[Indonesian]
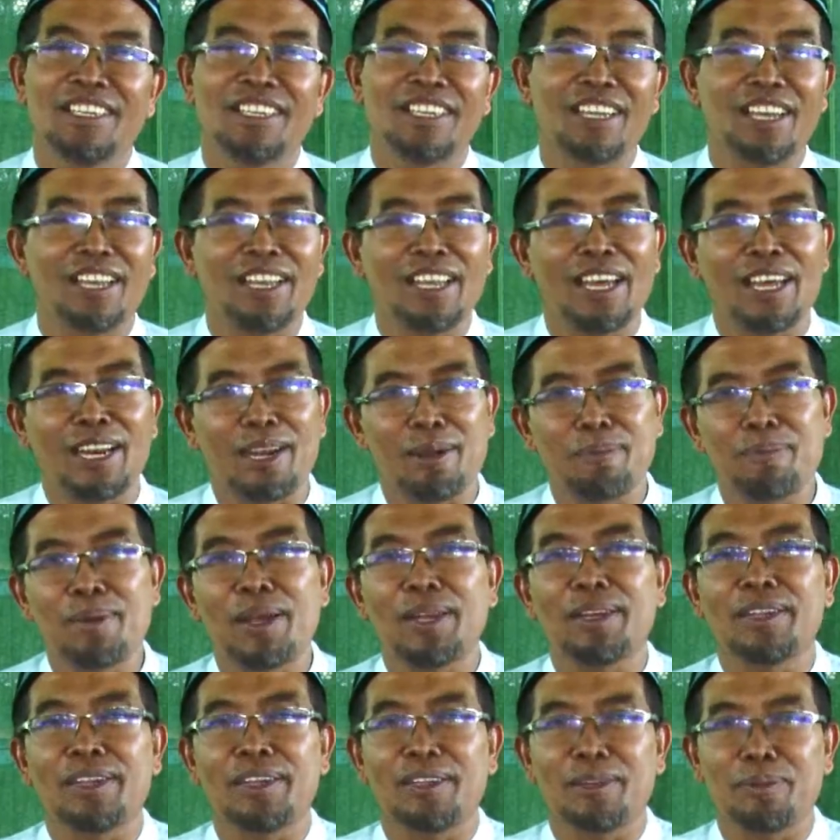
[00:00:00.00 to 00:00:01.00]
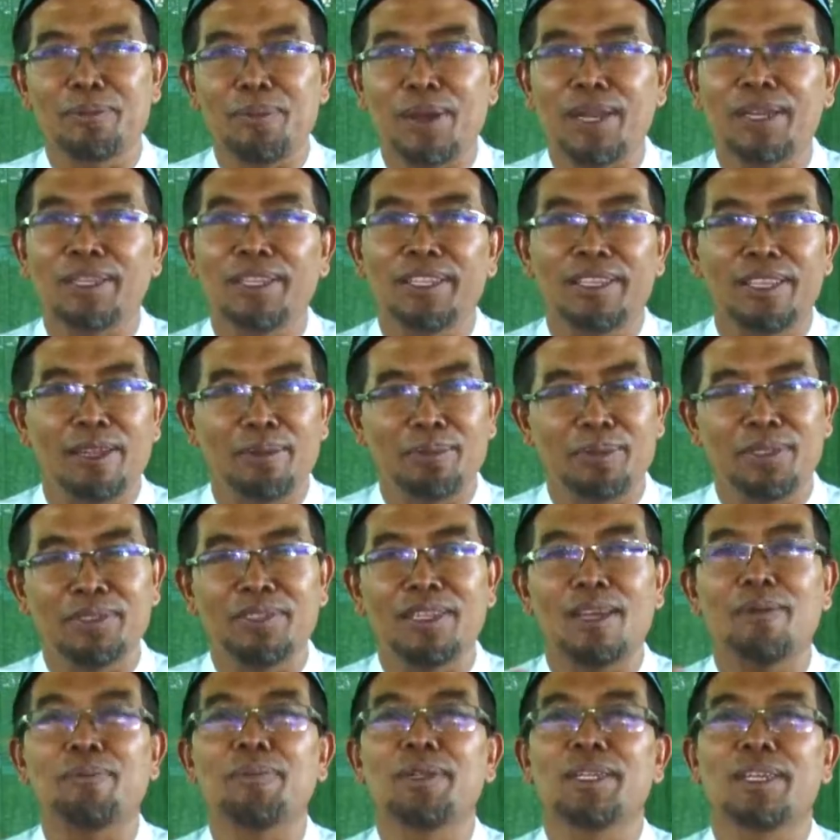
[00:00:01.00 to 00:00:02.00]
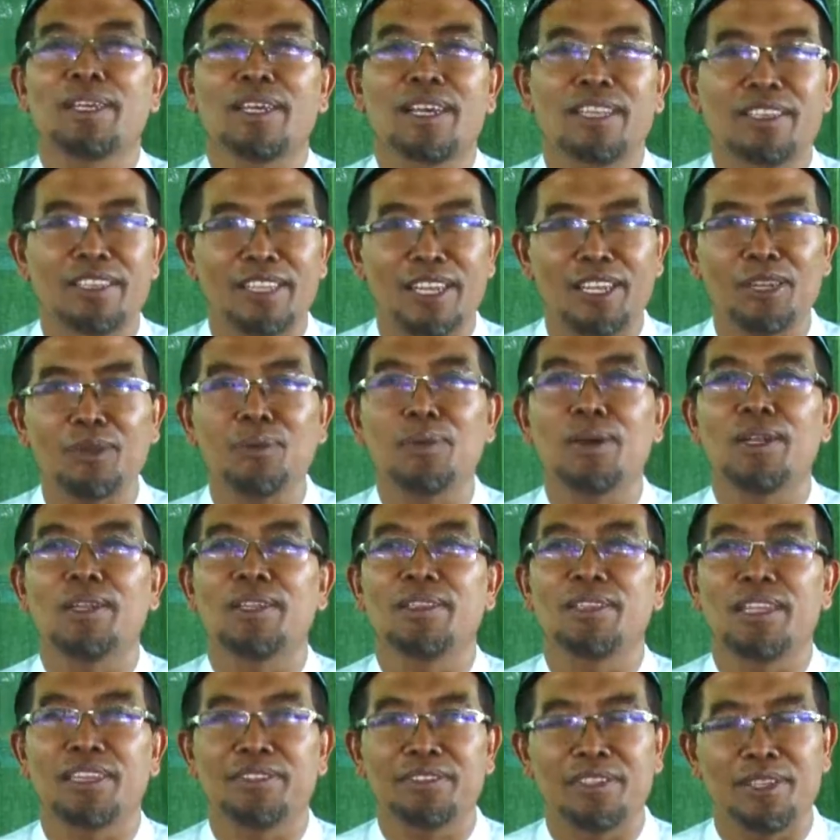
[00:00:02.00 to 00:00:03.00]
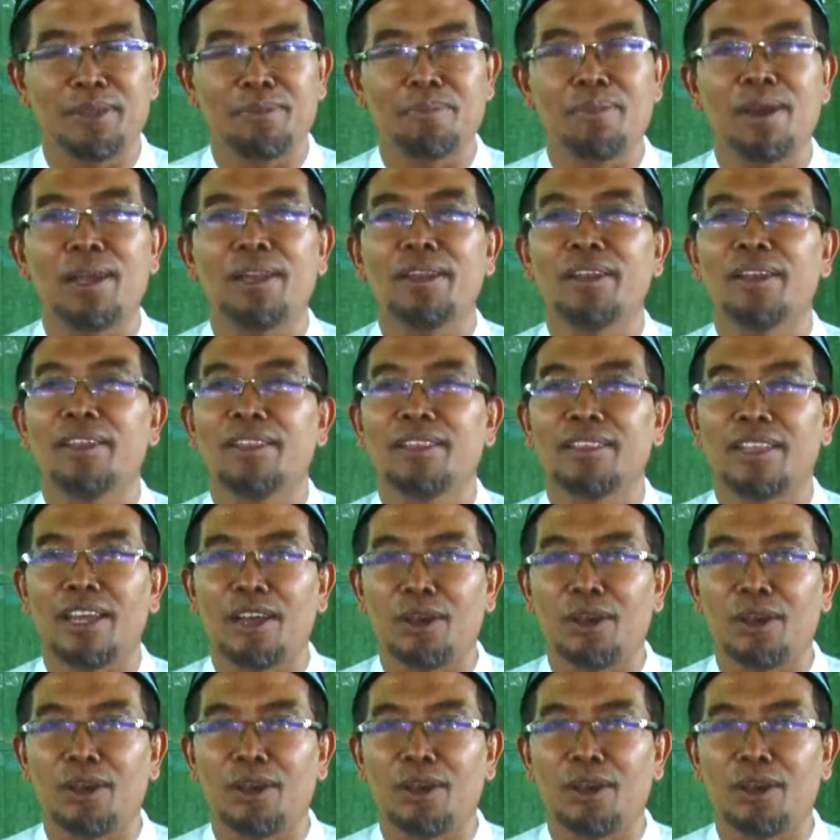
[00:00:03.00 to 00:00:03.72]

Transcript: dengan harapan ke depan kita bisa meningkatkan kualitas iman,